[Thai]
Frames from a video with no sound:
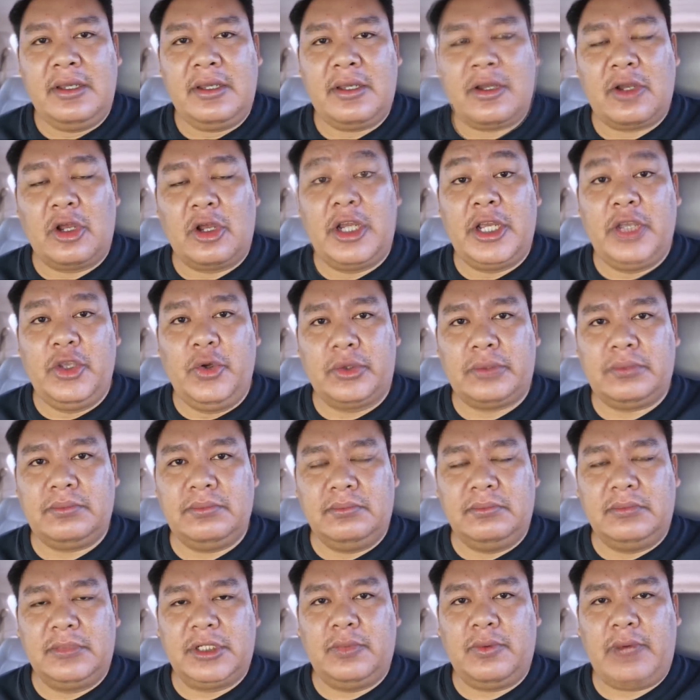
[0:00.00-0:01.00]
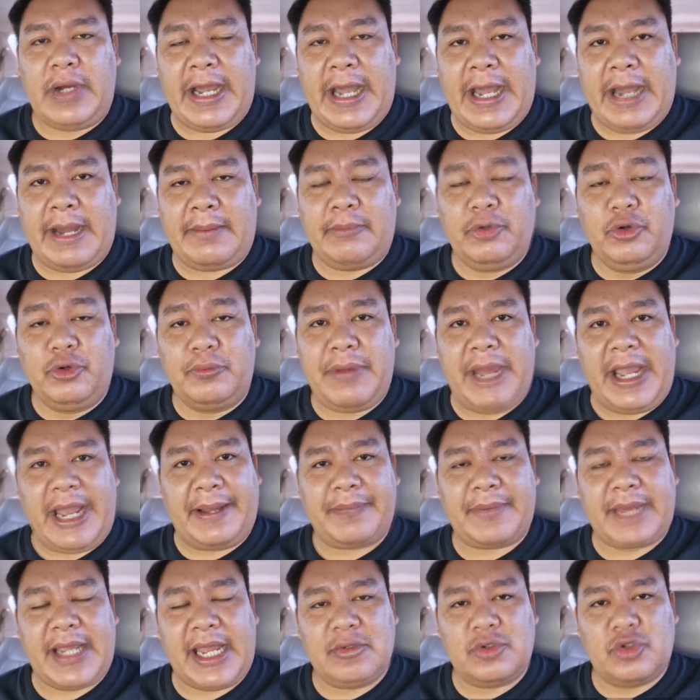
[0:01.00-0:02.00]
กลยุทธ์ หรือว่ารูปแบบ
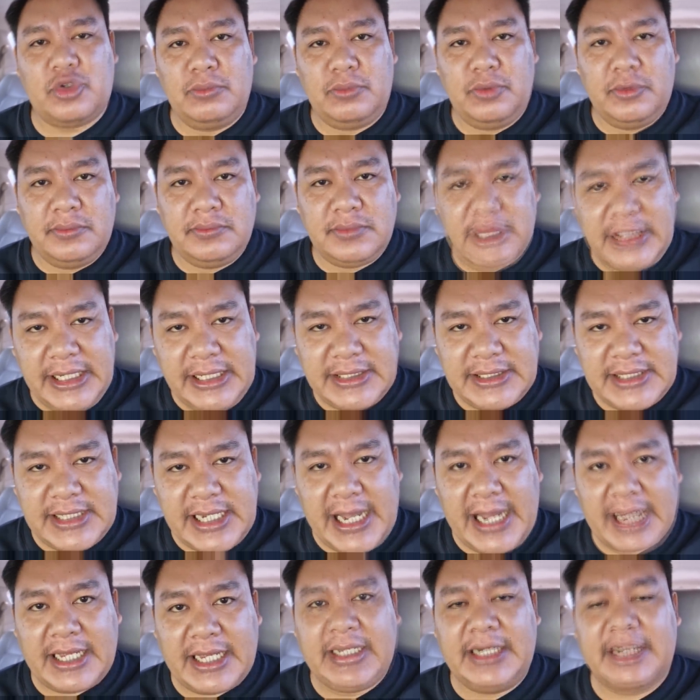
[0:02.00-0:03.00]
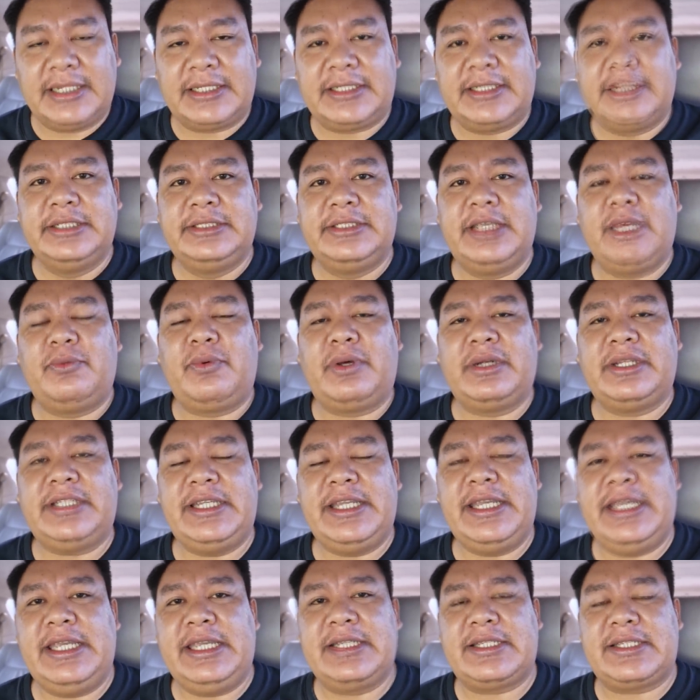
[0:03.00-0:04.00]
การชุมนุมที่จะเกิดขึ้นในวัน
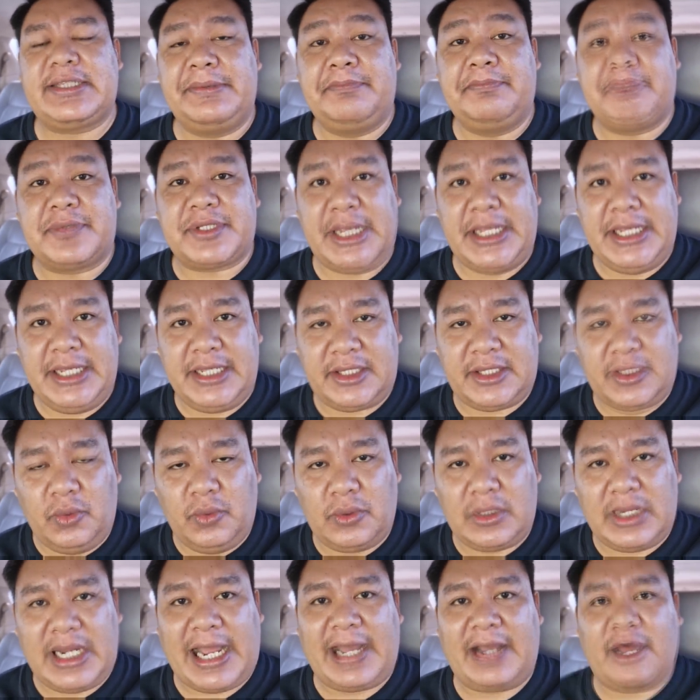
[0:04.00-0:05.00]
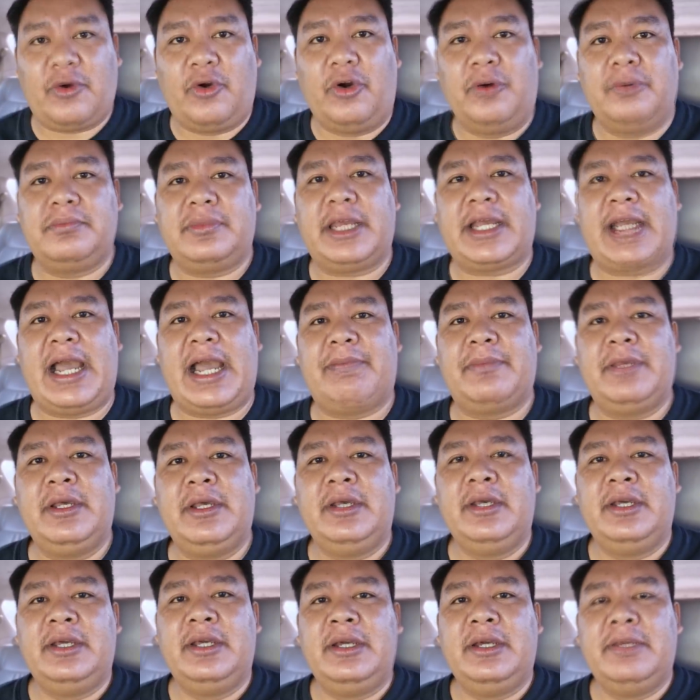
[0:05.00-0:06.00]
ที่ 14 ตุลาคมนะครับ
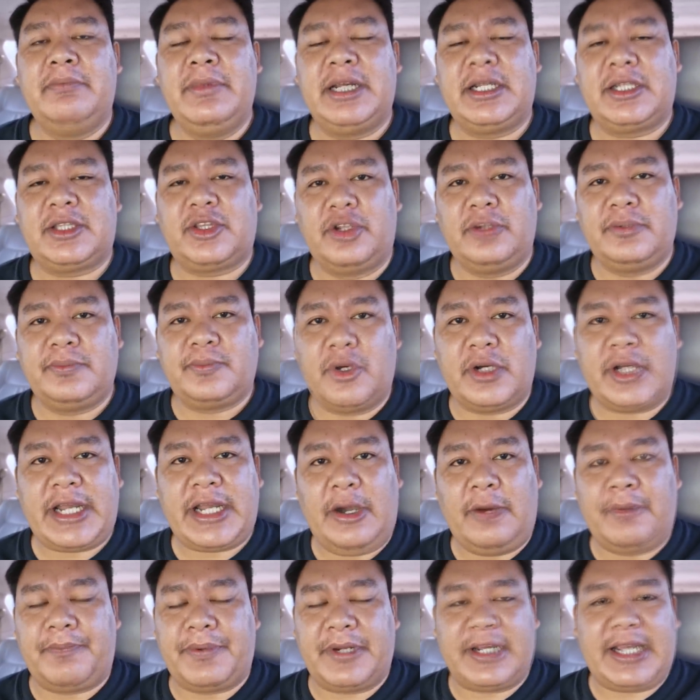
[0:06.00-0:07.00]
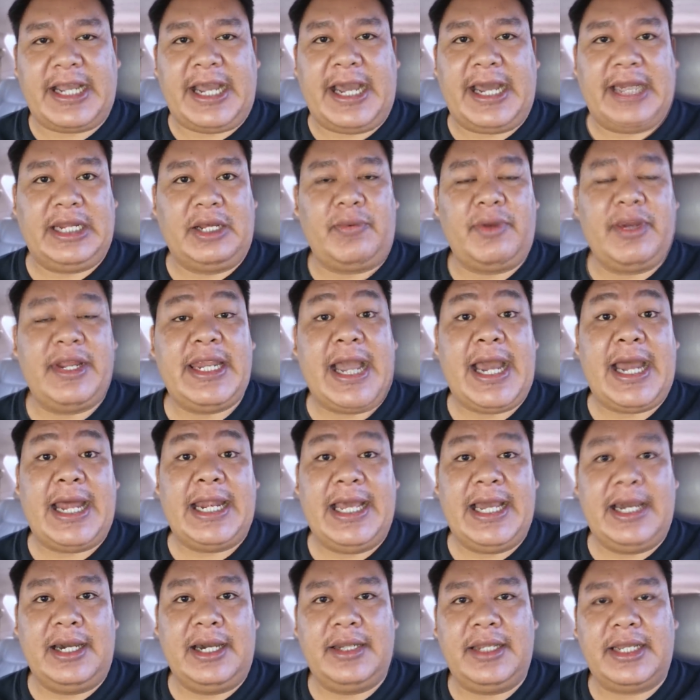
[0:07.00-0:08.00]
เบื้องต้นพวกเขาประกาศเอาไว้นาน
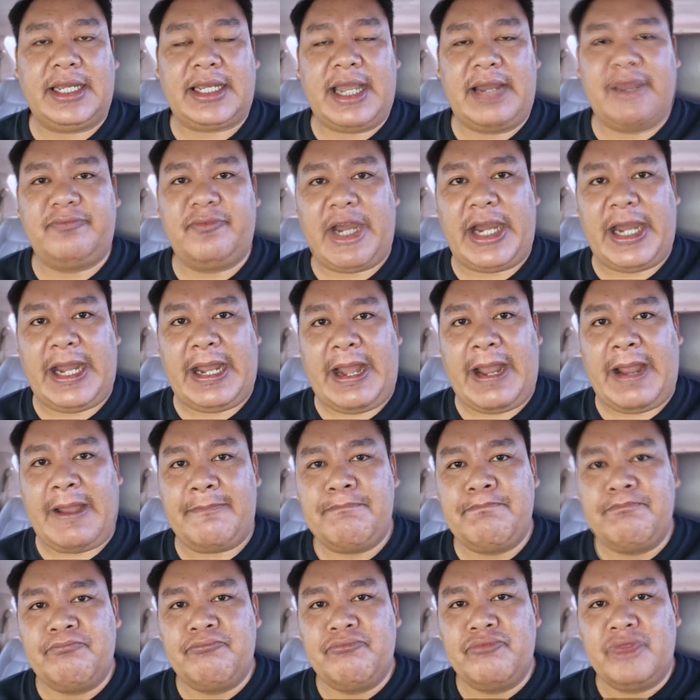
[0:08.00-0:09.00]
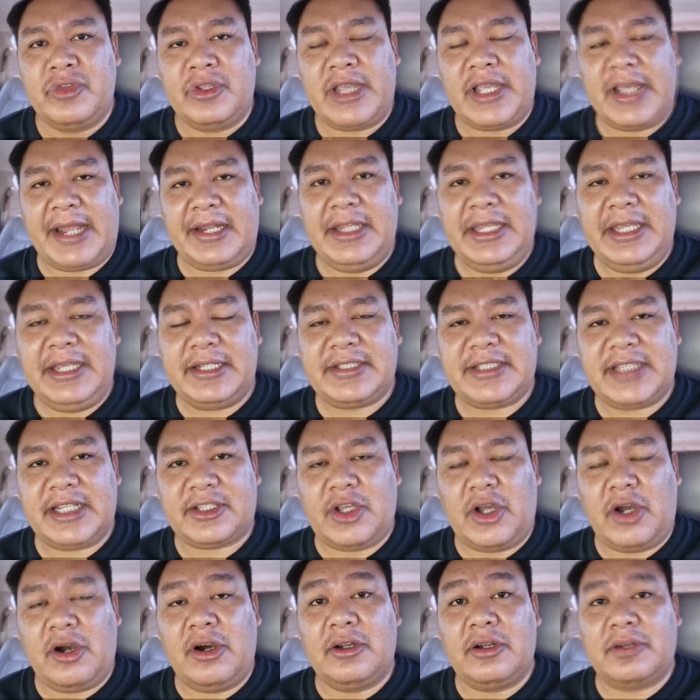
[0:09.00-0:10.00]
แล้วนะครับว่างานนี้จะ
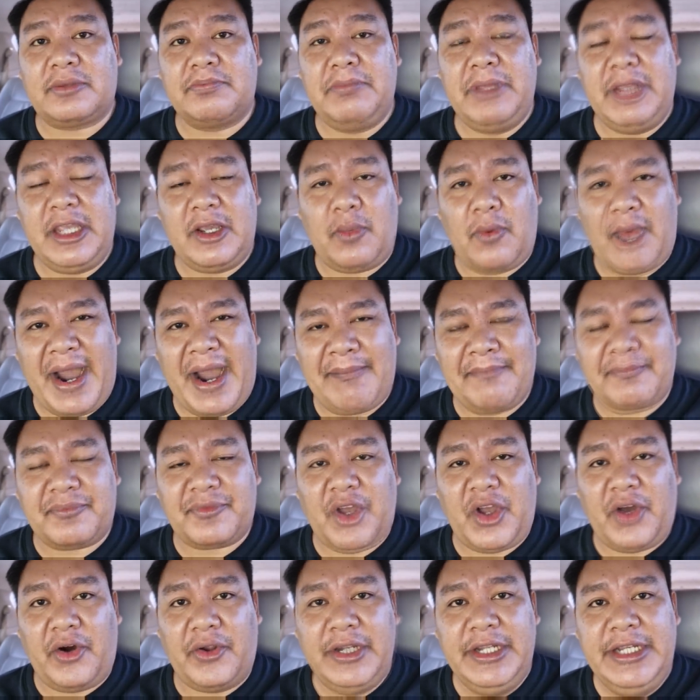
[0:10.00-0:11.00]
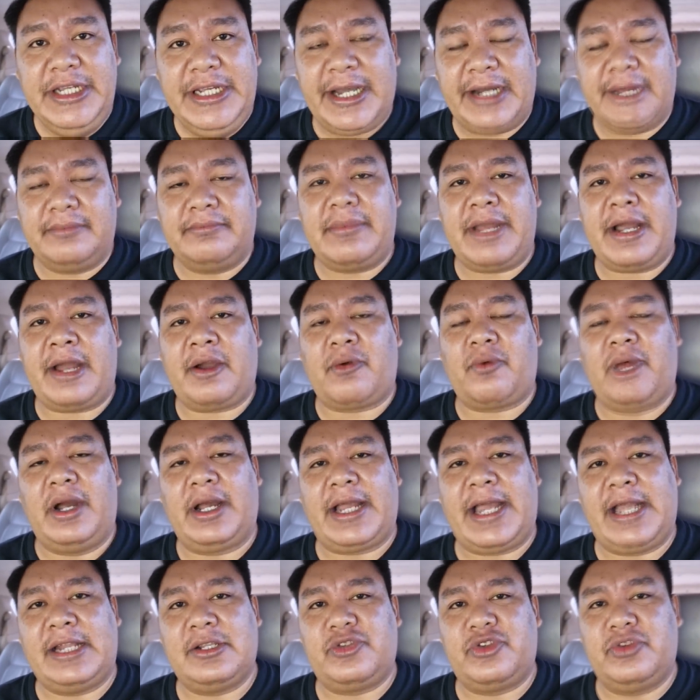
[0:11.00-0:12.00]
ต้องมีความต่อเนื่องมากกว่า
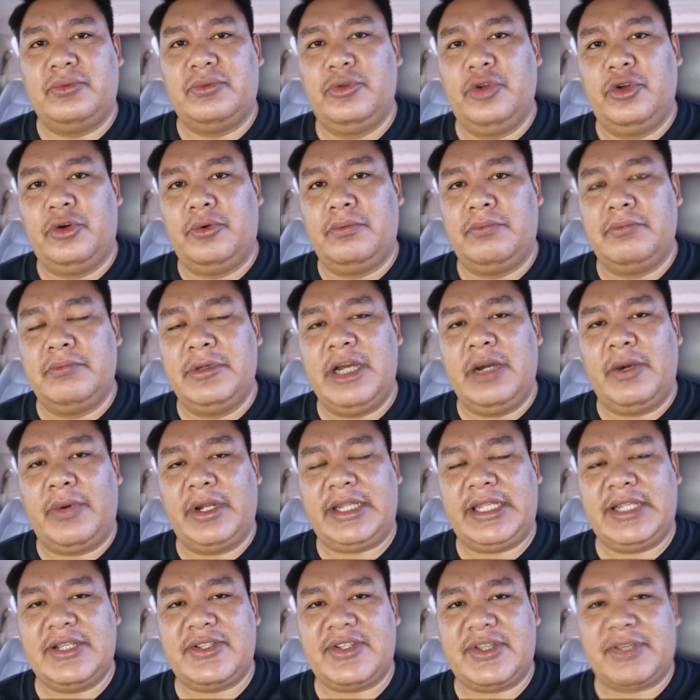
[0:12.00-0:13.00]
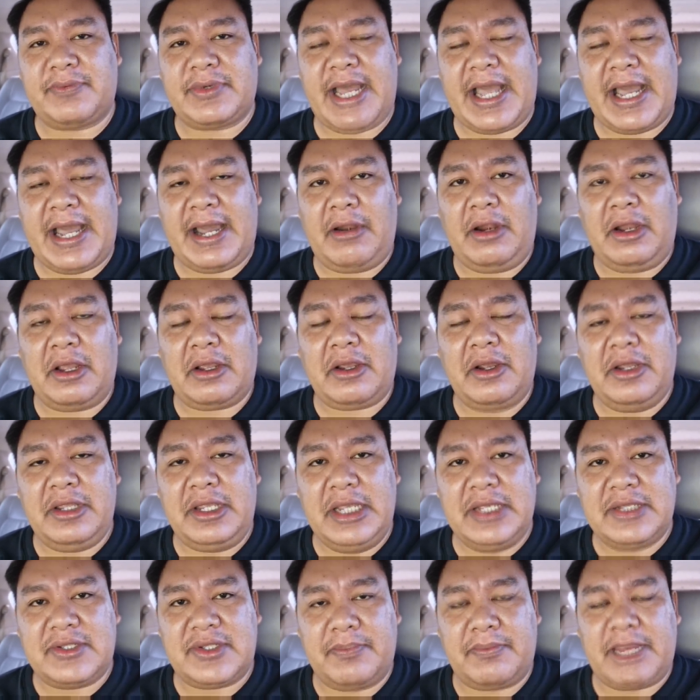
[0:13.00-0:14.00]
การชุมนุมเมื่อวันที่ 19 และก็
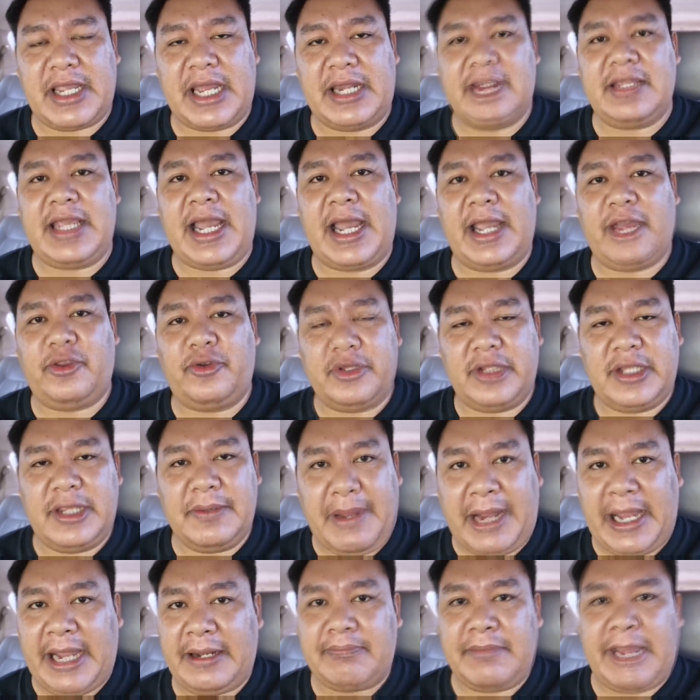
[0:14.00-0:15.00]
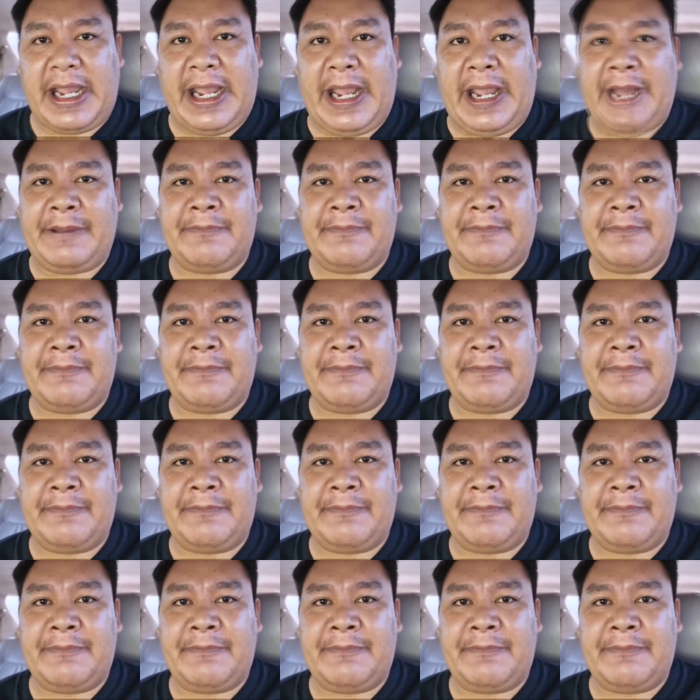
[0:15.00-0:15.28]
20 กันยายนที่ผ่านมา